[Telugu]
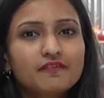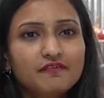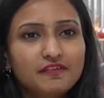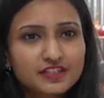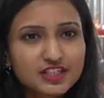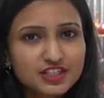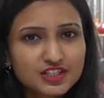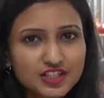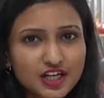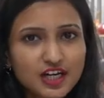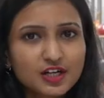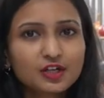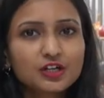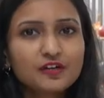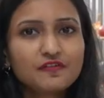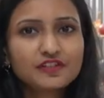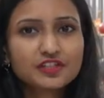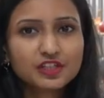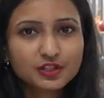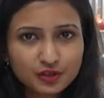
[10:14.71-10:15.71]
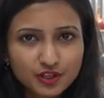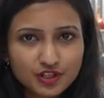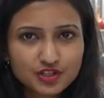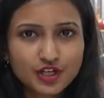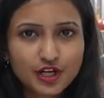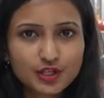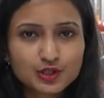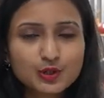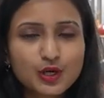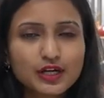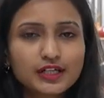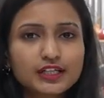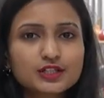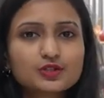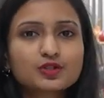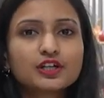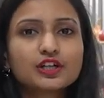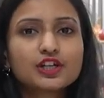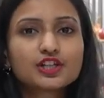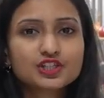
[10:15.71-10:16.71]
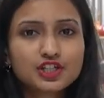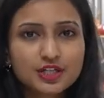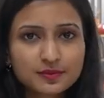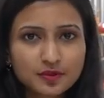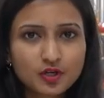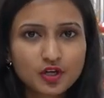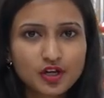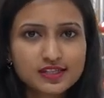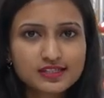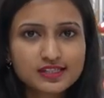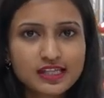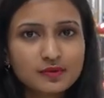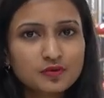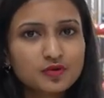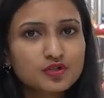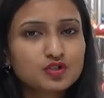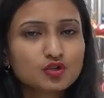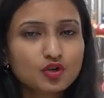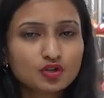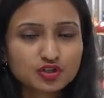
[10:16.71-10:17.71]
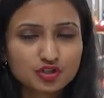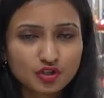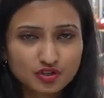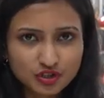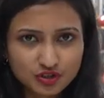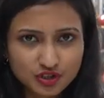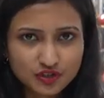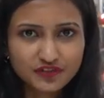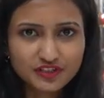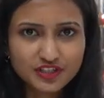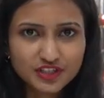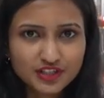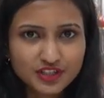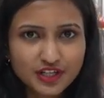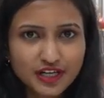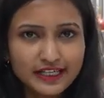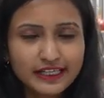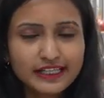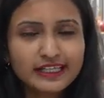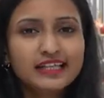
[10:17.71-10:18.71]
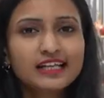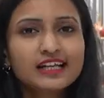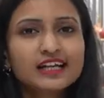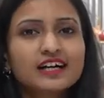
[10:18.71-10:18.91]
విజిట్ చేయాలనుకుంటే విజిట్ కూడా చేయొచ్చు అడ్రస్ కూడా డిస్క్రిప్షన్లో ఇస్తాము సో వచ్చి విజిట్ చేయండి